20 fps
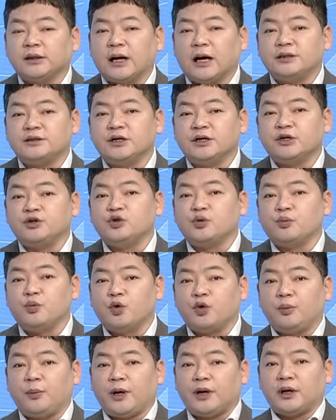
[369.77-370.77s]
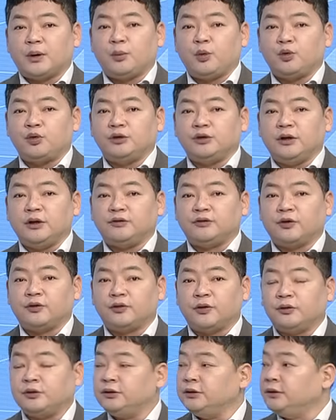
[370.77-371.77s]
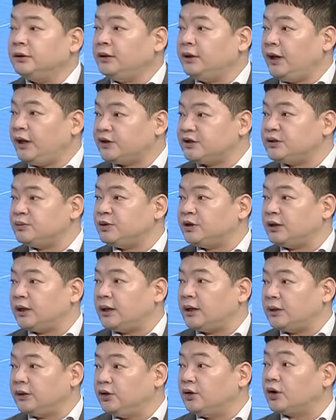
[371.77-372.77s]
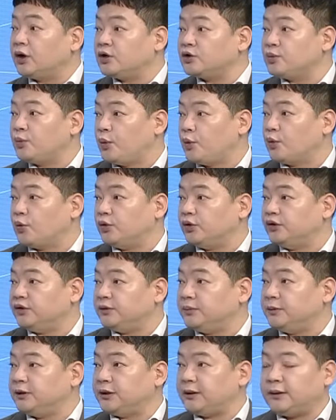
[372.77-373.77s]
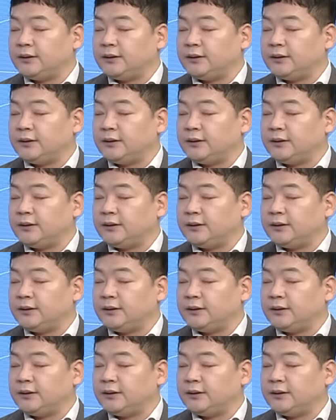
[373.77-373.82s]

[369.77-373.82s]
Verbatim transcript: 가장 이 종목을 바라보는 데 있어서는 핵심이다. 이렇게 좀 보고 있습니다.